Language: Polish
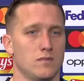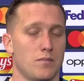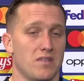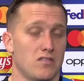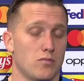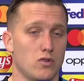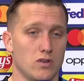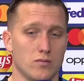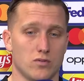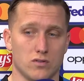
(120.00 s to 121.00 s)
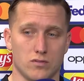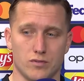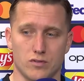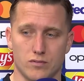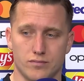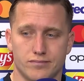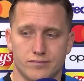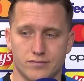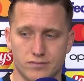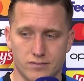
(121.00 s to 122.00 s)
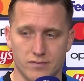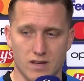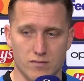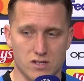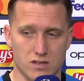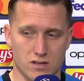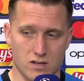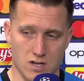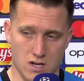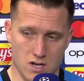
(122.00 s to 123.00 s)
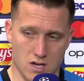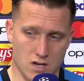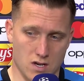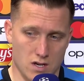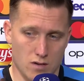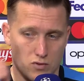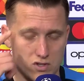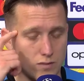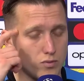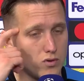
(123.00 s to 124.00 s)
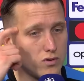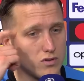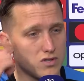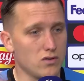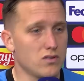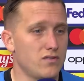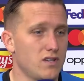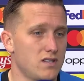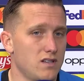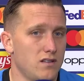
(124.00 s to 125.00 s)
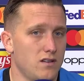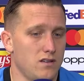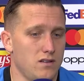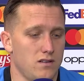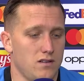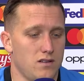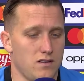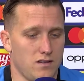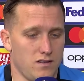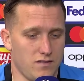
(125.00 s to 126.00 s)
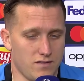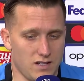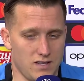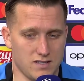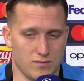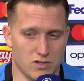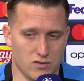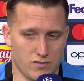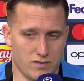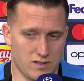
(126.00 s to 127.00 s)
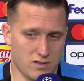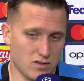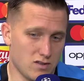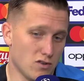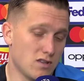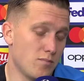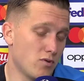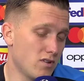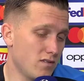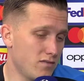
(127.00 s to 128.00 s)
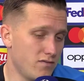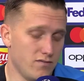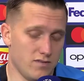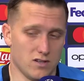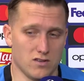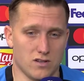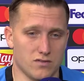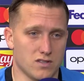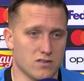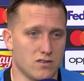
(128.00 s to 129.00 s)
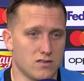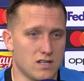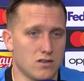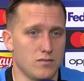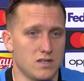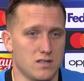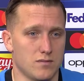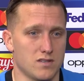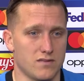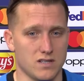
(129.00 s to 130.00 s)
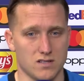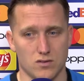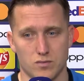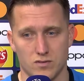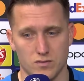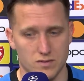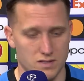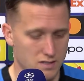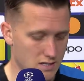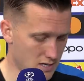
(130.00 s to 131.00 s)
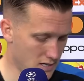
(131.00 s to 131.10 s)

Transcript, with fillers: Na pewno boli, bo, bo wiemy, że można było osiągnąć więcej e, w tej Lidze Mistrzów. E, do, do tej pory wyglądało wszystko znakomicie przez fazę grupową, przez